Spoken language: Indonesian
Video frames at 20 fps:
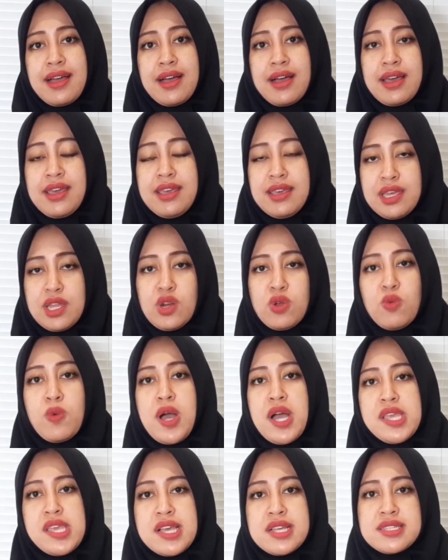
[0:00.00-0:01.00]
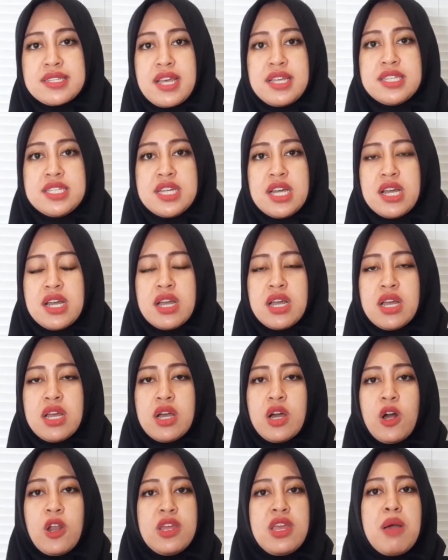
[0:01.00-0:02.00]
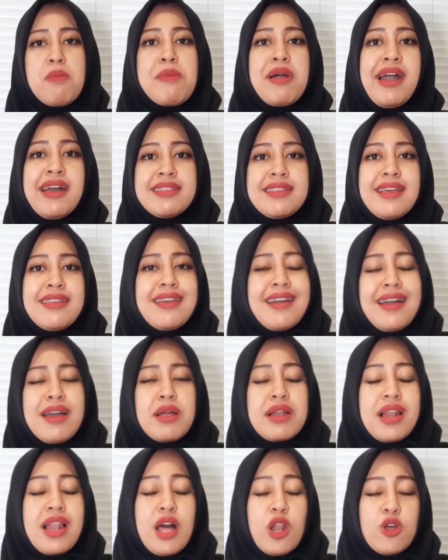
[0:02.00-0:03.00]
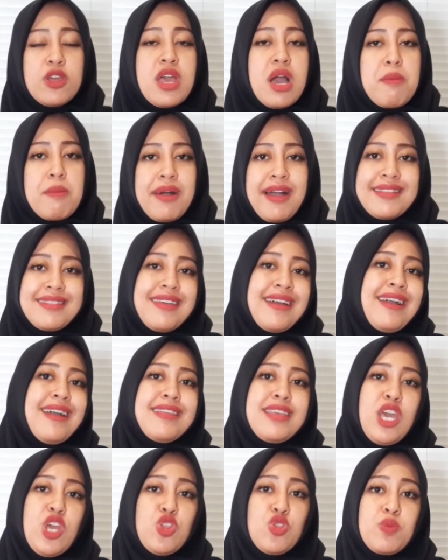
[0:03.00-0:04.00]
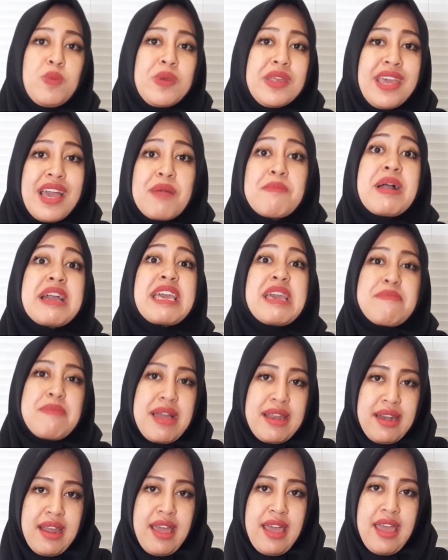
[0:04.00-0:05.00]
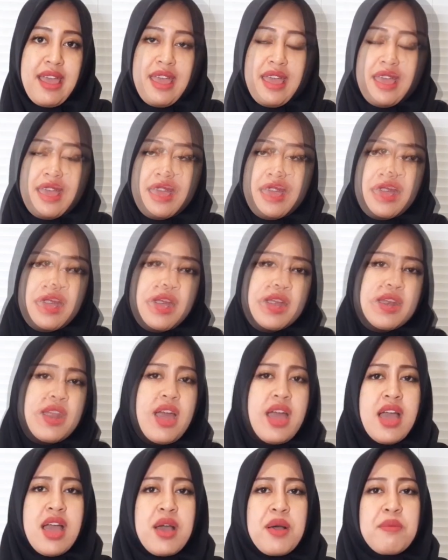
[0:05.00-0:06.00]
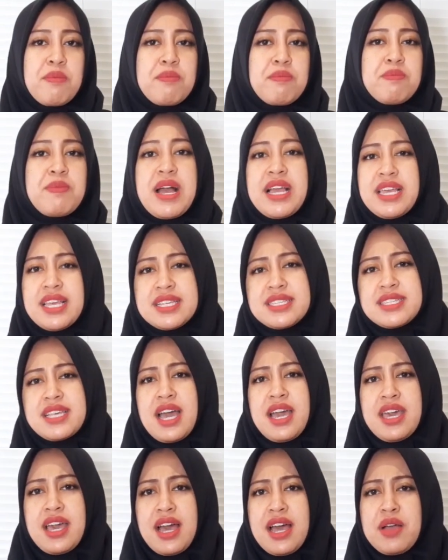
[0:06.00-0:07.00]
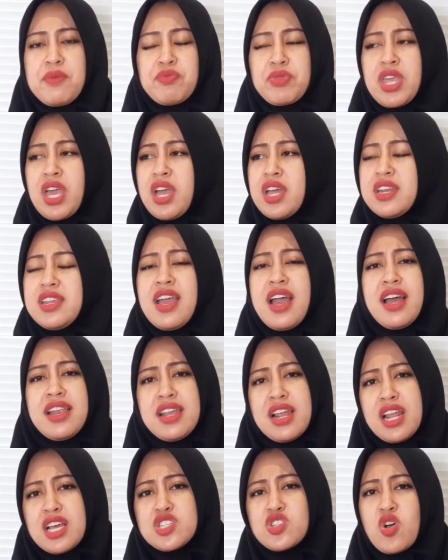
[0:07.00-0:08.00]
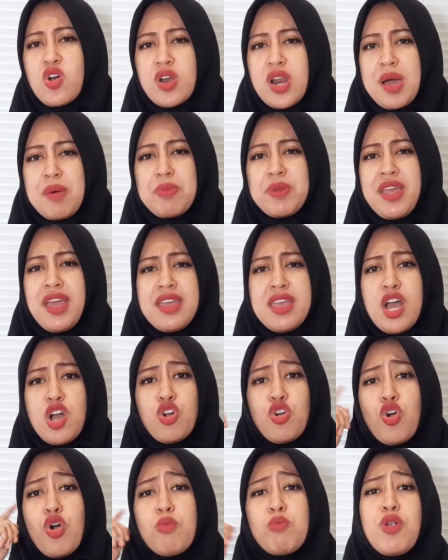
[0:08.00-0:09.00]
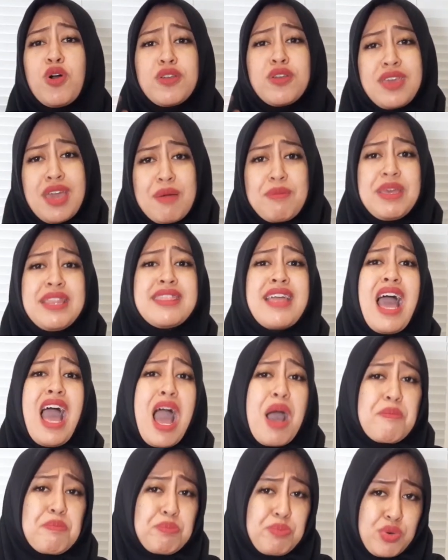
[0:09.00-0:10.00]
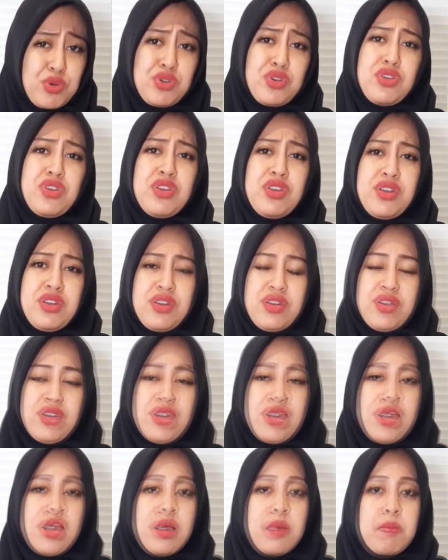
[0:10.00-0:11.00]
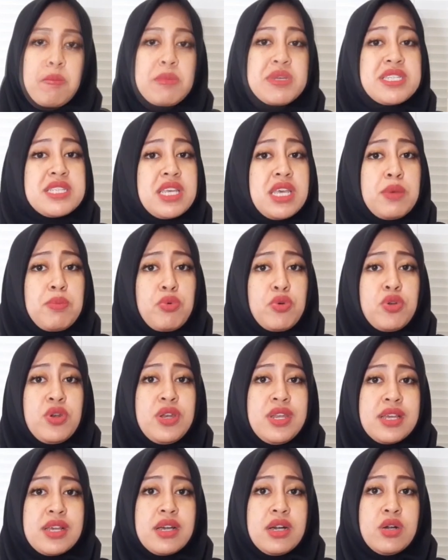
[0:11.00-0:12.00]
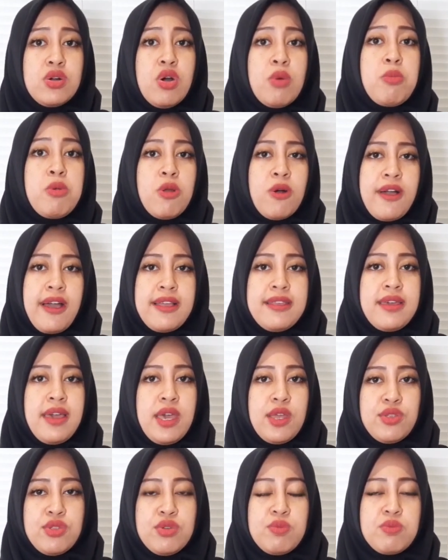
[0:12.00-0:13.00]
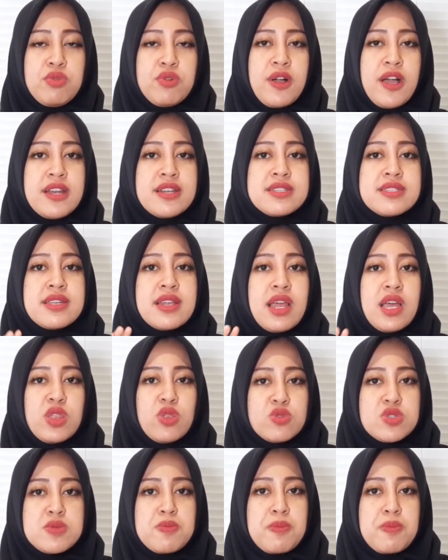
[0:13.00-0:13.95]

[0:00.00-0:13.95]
ingin uangnya saja, kalau yang mengatakan kalau yang mengatakannya itu pria bagaimana? Nah, bagi saya, dia adalah seorang pria yang gobloknya minta ampun. Meskipun kegoblokannya itu bukan 100%